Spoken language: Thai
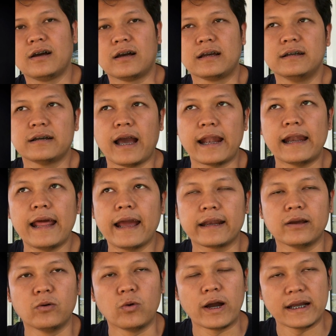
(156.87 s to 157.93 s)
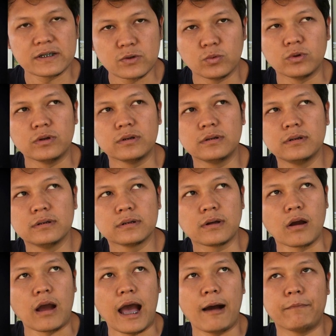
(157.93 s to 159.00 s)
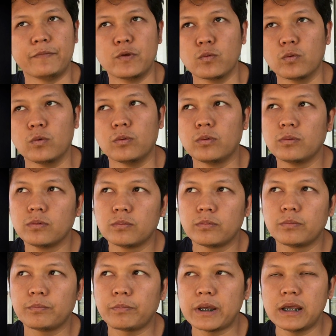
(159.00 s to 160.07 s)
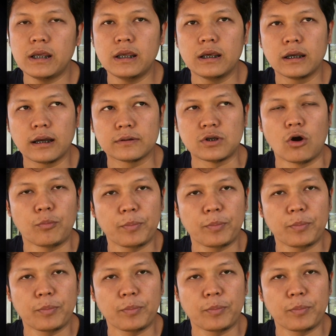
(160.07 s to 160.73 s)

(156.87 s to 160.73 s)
ก็คือคันแรกเนี่ย650 ก็ขับอยู่ปีเกับ